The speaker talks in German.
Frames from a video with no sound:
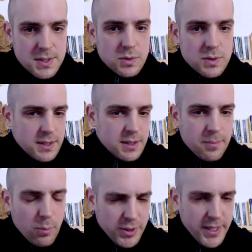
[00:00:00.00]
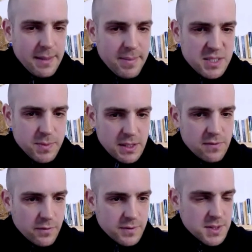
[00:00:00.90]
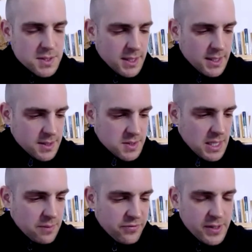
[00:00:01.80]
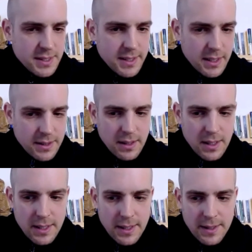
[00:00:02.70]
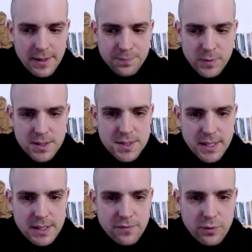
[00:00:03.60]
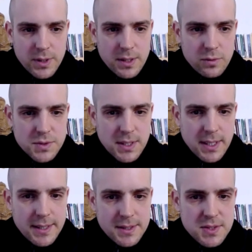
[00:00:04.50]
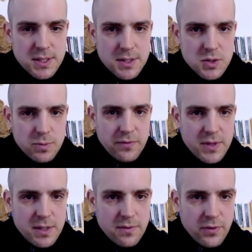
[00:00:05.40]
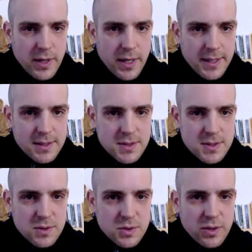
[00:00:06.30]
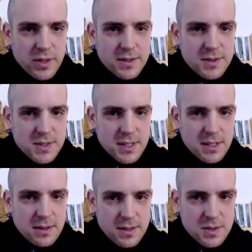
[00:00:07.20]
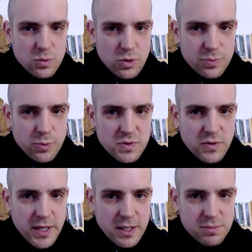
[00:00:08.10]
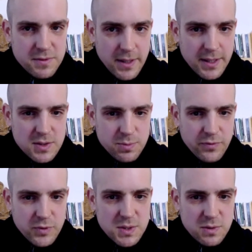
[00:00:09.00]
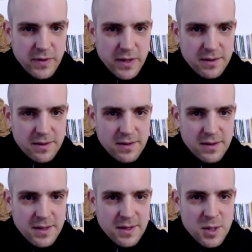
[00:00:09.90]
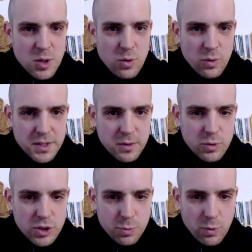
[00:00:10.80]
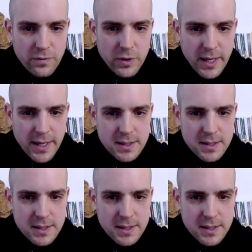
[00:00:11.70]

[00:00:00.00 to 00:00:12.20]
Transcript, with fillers: das ist sozusagen eine moderne Perspektive auf dieses Training, sehr empfehlen kann. Die sagt, Furchtlosigkeit ist nicht das Überwinden von Angst, sondern sich des Ursprungs von Angst bewusst zu werden. Und der Ursprung von